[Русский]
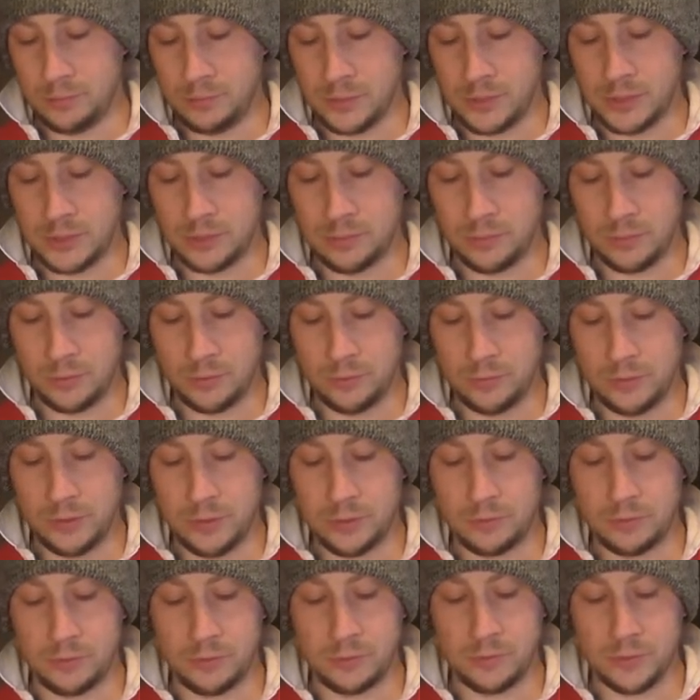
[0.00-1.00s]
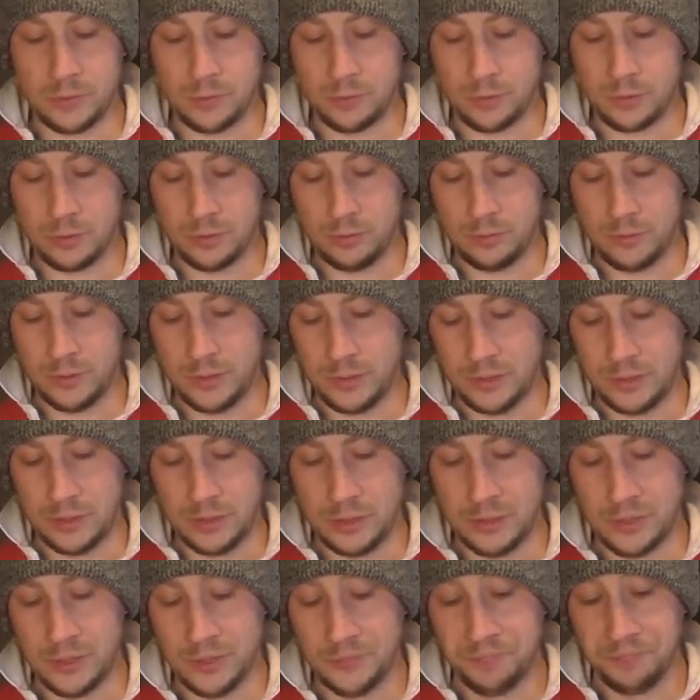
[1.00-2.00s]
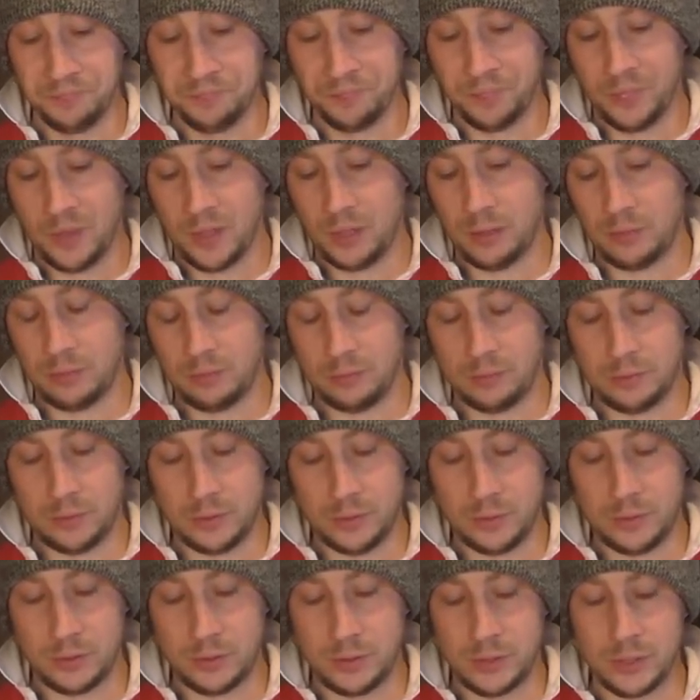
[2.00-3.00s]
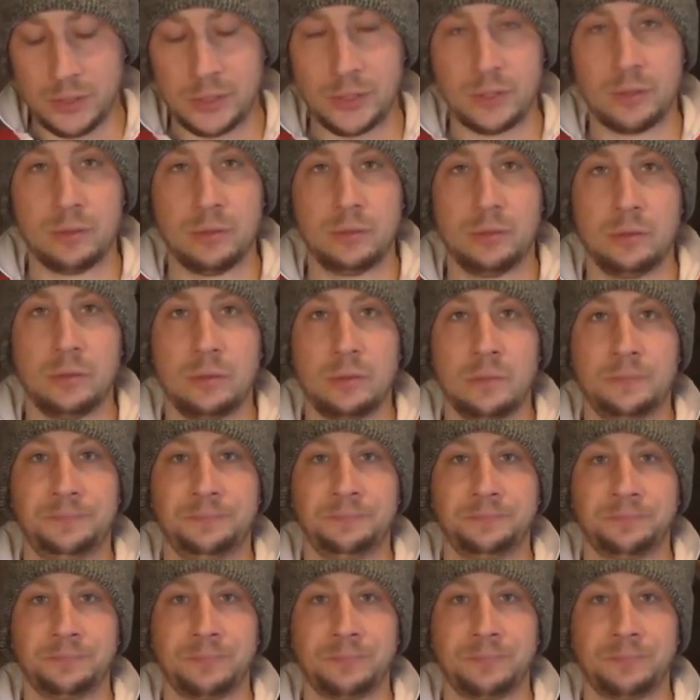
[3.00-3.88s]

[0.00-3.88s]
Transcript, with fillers: мы сами увидим, и вы тоже увидите. Вот. Так что